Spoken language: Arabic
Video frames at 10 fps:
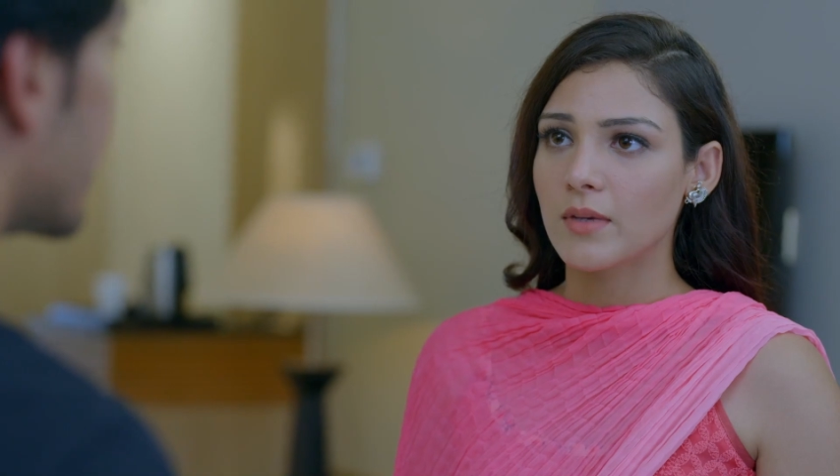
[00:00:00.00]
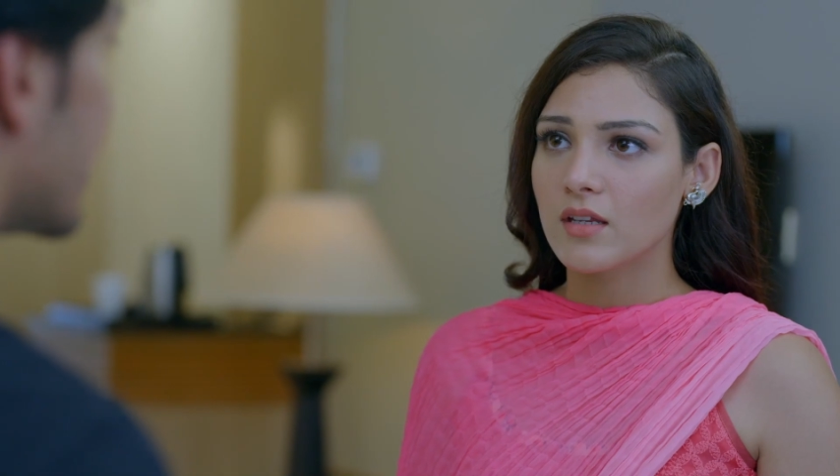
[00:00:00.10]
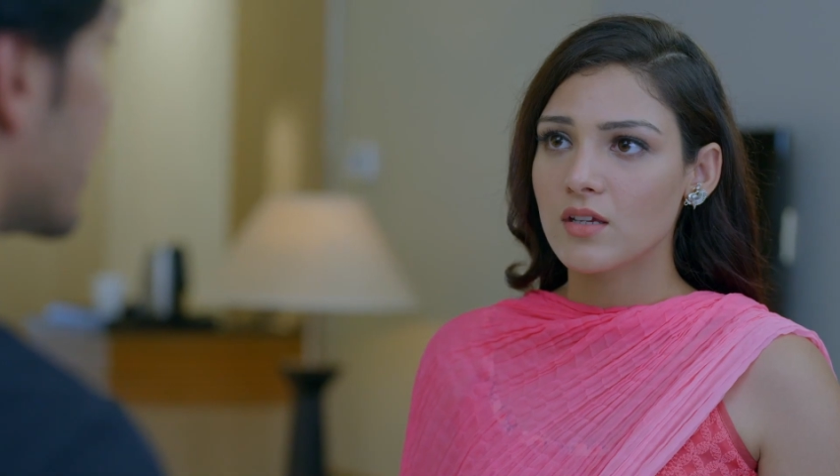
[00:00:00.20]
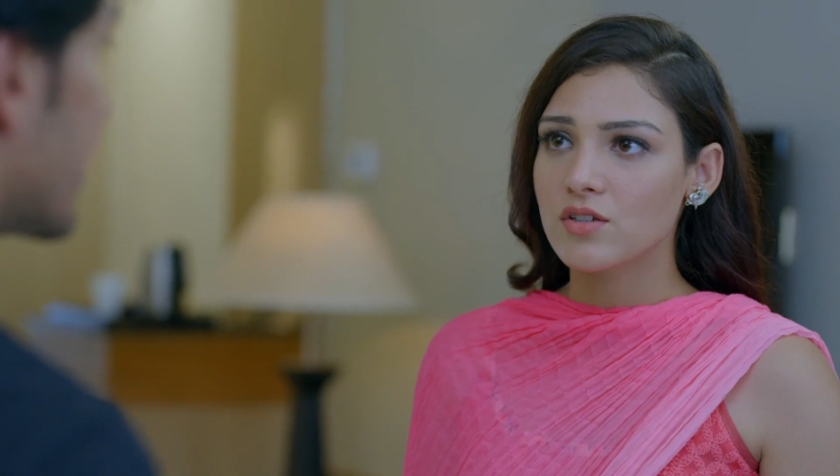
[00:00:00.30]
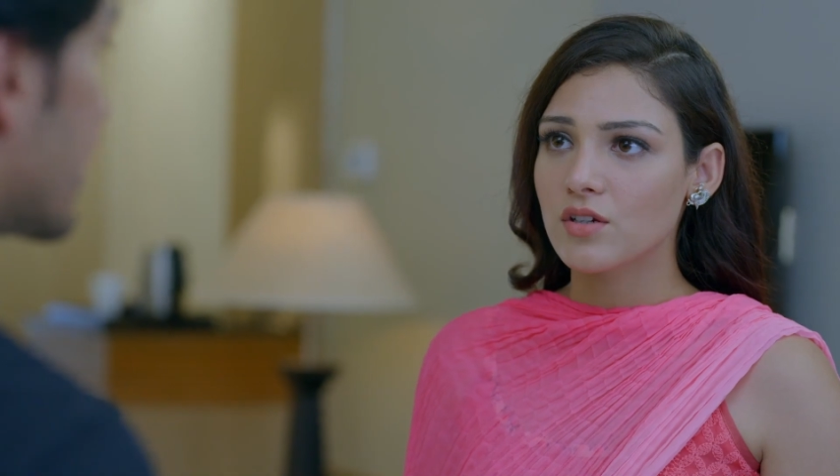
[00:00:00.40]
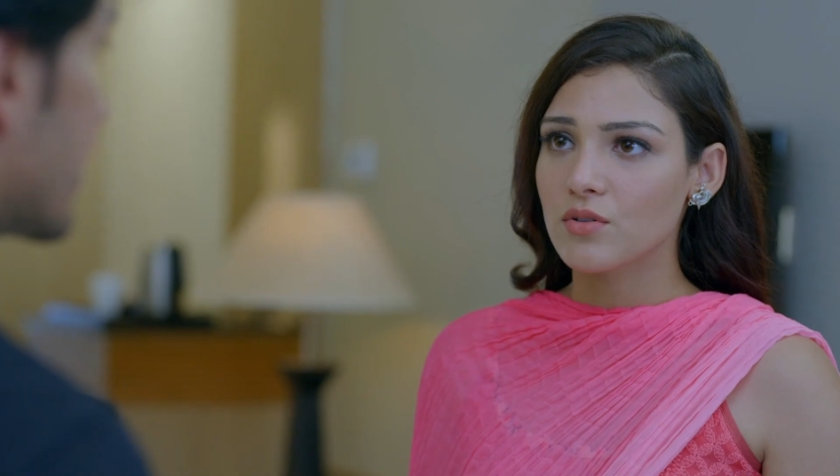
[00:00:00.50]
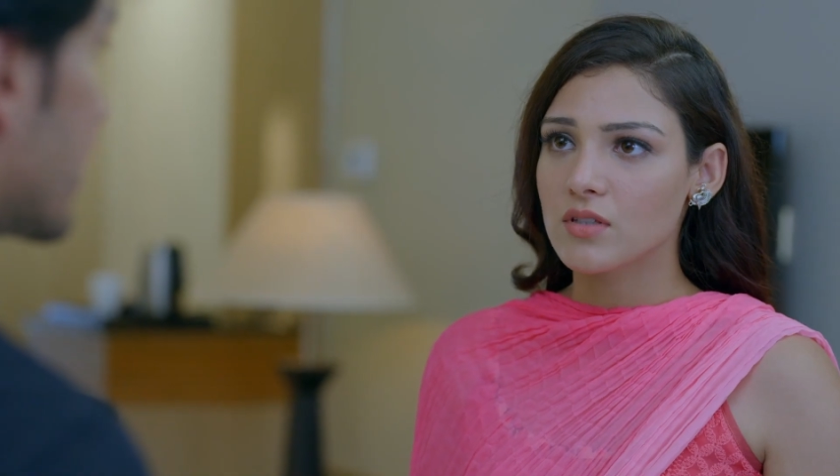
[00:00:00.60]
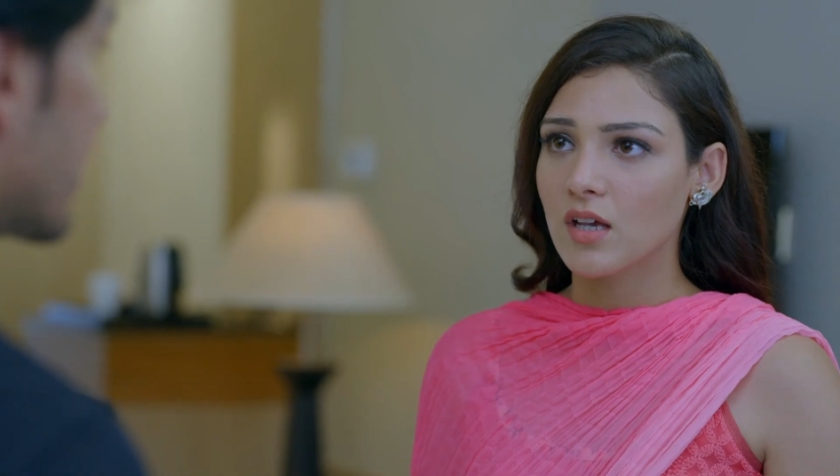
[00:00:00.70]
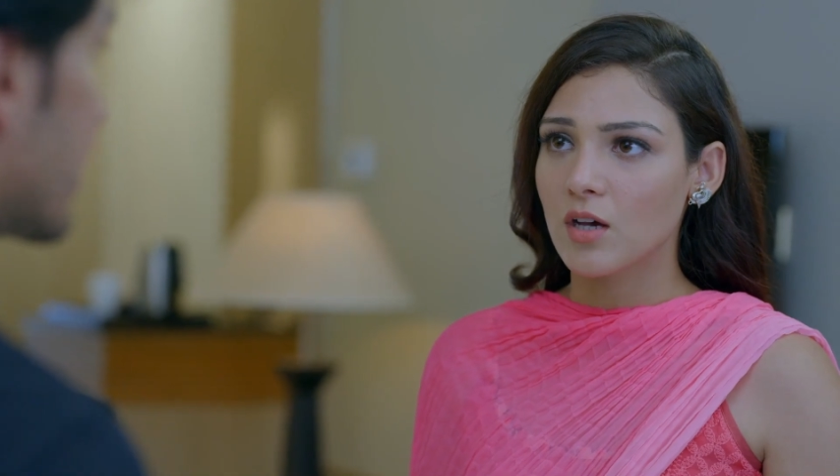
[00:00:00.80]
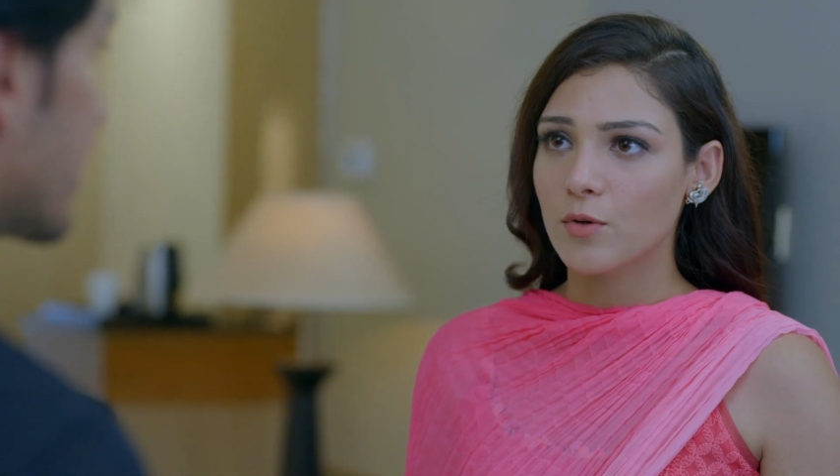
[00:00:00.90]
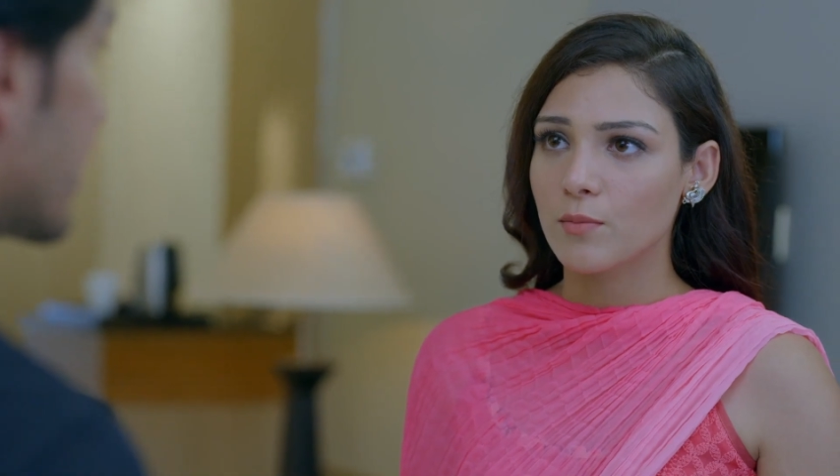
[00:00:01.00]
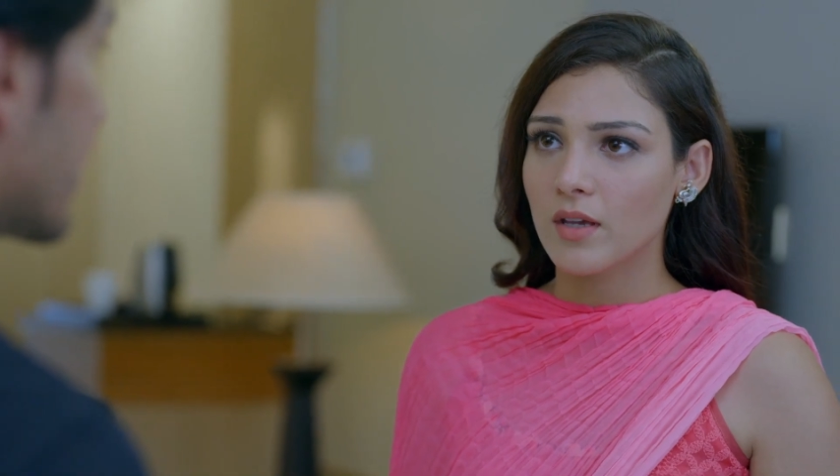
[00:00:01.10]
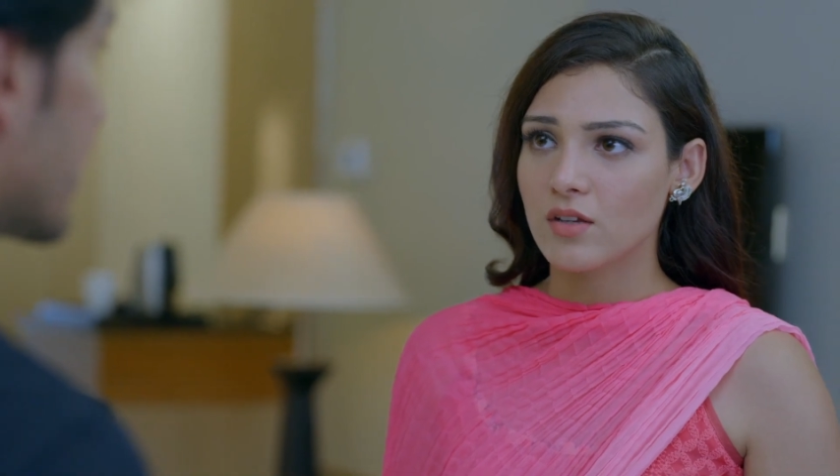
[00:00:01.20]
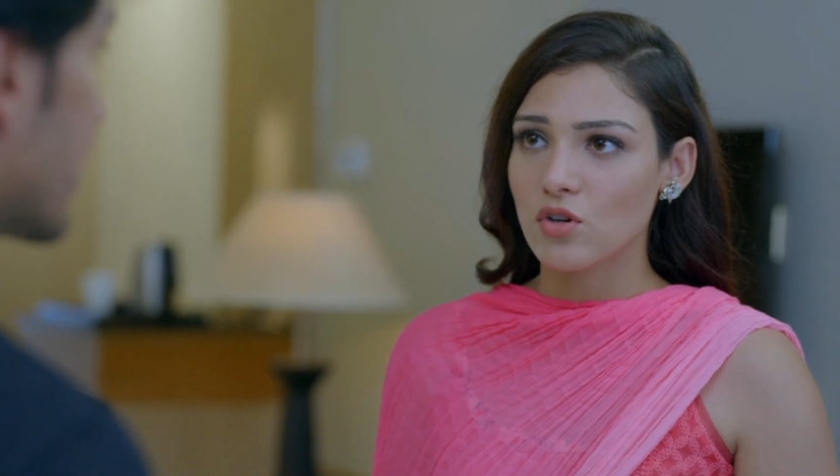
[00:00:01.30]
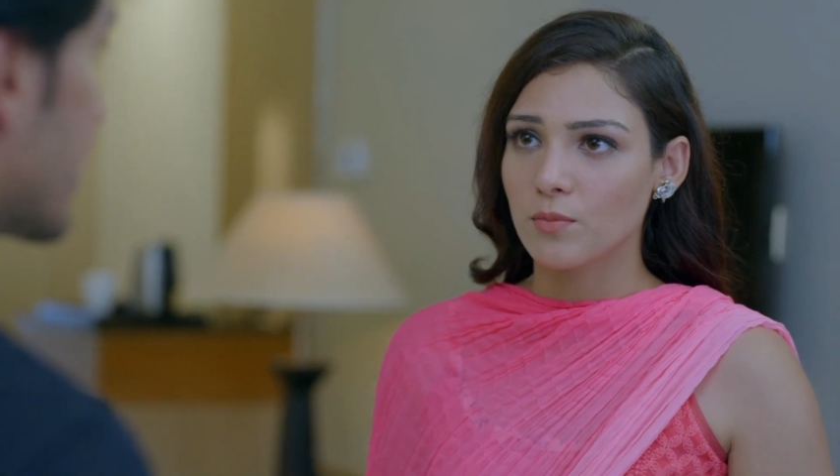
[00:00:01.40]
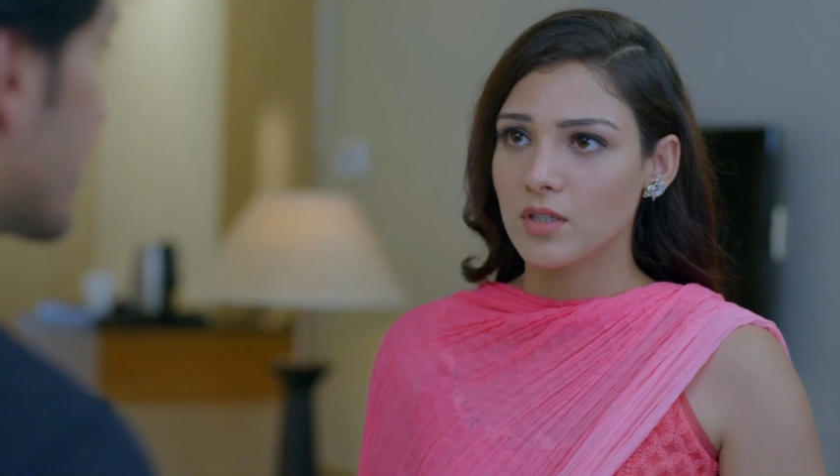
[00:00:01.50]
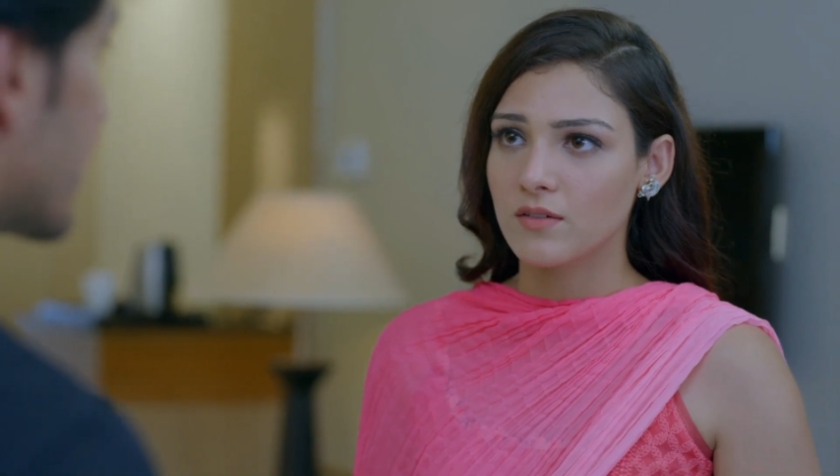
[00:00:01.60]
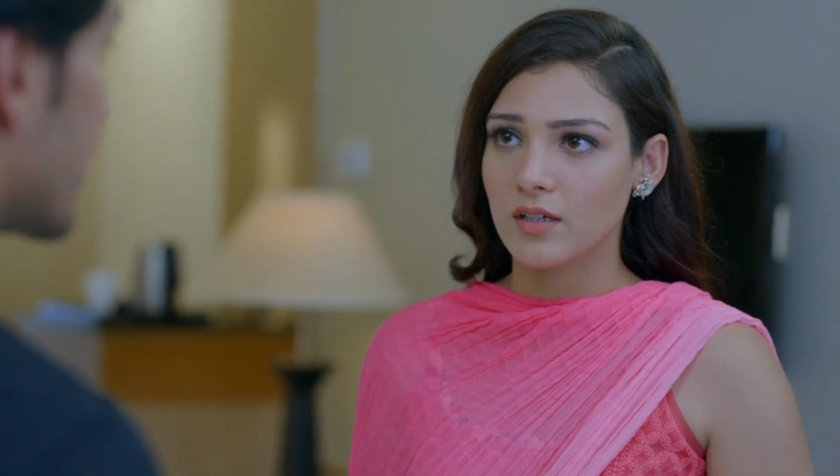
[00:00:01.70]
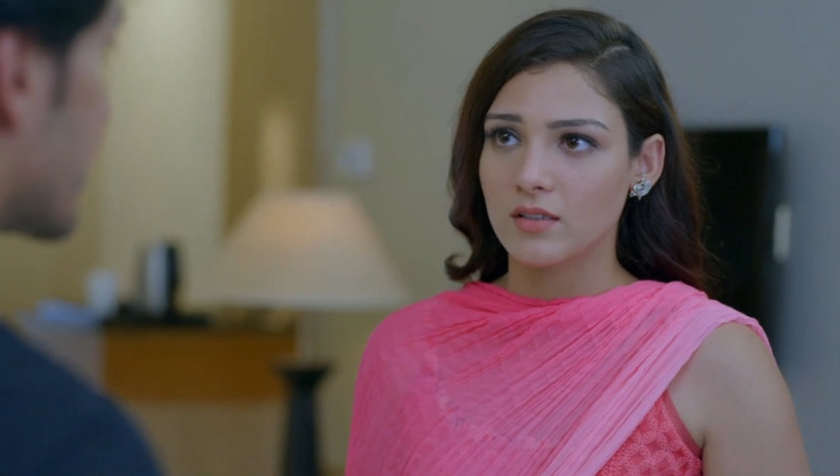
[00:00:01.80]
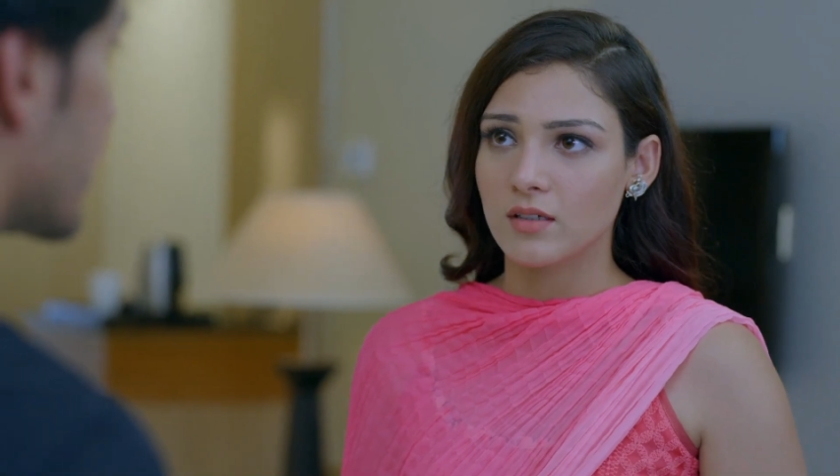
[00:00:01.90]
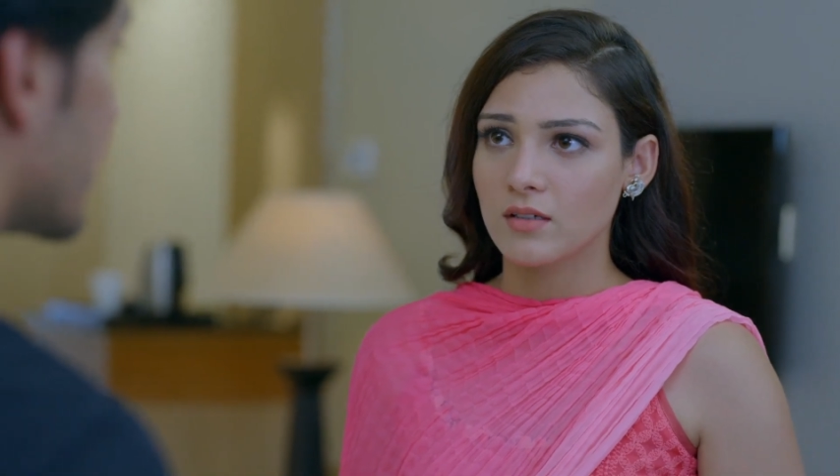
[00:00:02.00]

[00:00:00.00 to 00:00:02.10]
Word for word: أنا لقيت شغل لإشكي بسنغافورة